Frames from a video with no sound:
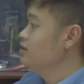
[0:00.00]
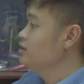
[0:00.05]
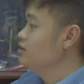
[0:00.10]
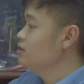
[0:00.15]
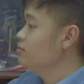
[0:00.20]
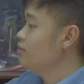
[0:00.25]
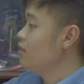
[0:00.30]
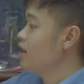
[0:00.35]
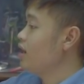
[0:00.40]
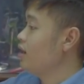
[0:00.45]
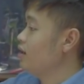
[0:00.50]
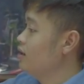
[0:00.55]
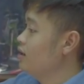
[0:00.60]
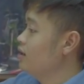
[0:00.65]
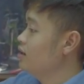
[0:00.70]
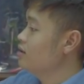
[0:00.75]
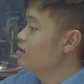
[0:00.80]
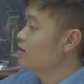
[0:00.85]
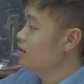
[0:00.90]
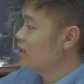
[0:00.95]
nhưng mà
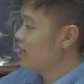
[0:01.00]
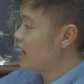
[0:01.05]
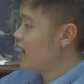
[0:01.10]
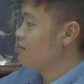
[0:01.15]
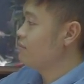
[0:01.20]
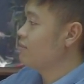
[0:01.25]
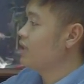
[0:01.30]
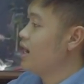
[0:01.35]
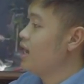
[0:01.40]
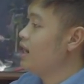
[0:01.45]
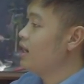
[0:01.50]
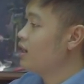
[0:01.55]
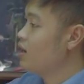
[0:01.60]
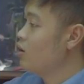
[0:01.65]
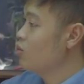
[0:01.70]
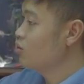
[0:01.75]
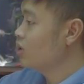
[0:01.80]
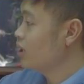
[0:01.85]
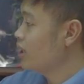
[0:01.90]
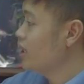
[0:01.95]
được làm khá là
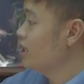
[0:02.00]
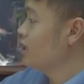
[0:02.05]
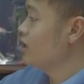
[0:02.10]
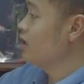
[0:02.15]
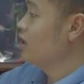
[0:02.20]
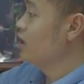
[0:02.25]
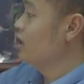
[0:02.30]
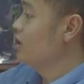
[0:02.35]
cầu kỳ